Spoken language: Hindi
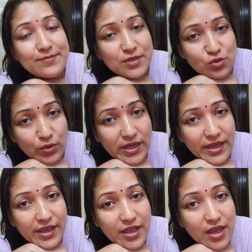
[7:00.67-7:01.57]
टाइम से सोना
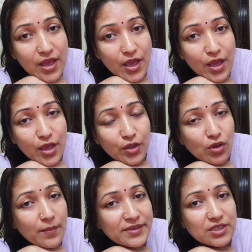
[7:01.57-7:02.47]
है
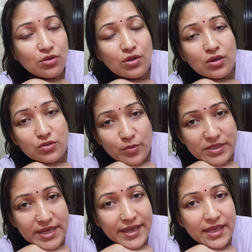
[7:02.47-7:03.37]
क्योंकि बच्चे दोनों सुबह
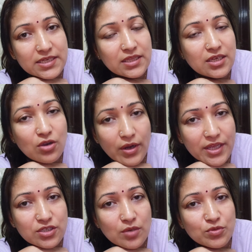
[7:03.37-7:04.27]
जाएंगे जल्दी
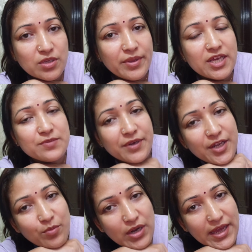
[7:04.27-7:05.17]
कॉलेज और मुझे मेरे हस्बैंड
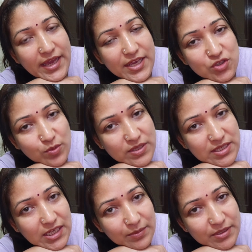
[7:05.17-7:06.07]
ने बुलाया है सुबह
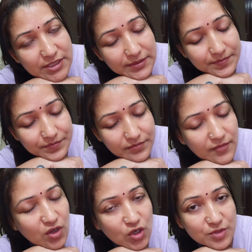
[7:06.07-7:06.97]
सात बजे
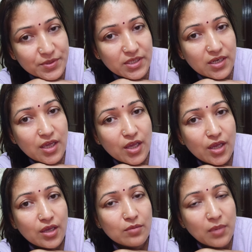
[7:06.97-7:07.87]
हॉस्पिटल
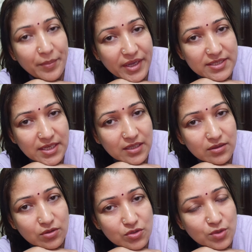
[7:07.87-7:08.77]
मम्मी के साथ
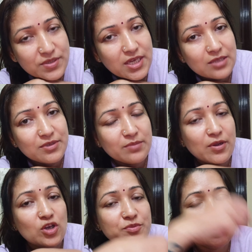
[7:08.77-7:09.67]
तो सुबह सात बजे
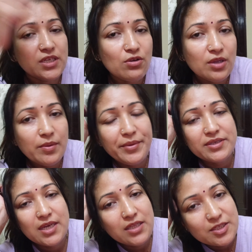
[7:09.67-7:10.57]
मैं हॉस्पिटल चले आऊँगी मम्मी के
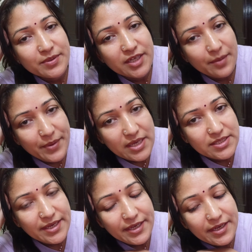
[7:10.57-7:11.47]
साथ हस्बैंड घर पर आ
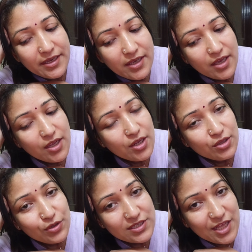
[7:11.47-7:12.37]
जाएंगे
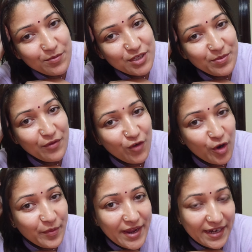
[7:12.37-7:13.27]
तो इसलिए मुझे अपना
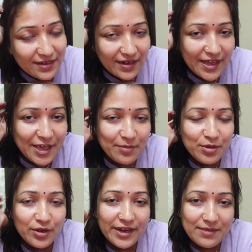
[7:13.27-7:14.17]
ब्लॉग भी एडिट करना है अभी
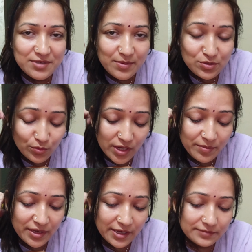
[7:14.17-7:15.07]
और टाइम से मैं सोना
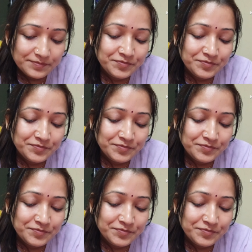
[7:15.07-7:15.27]
भी है